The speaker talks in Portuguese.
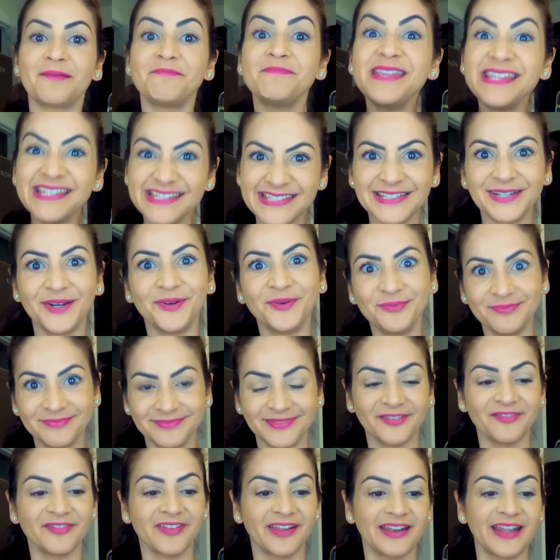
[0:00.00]
missão,
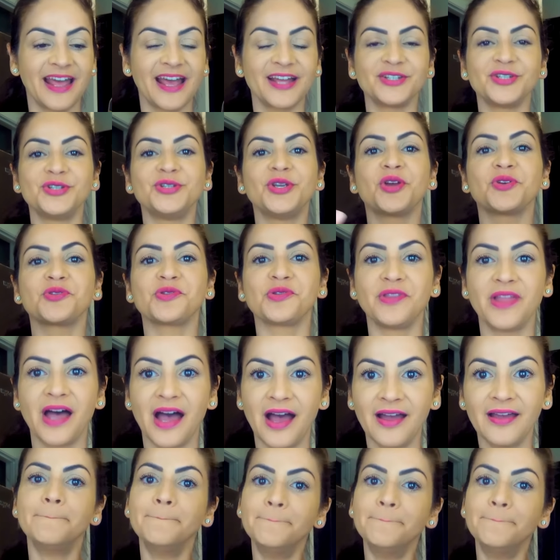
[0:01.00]
na verdade, de ajudar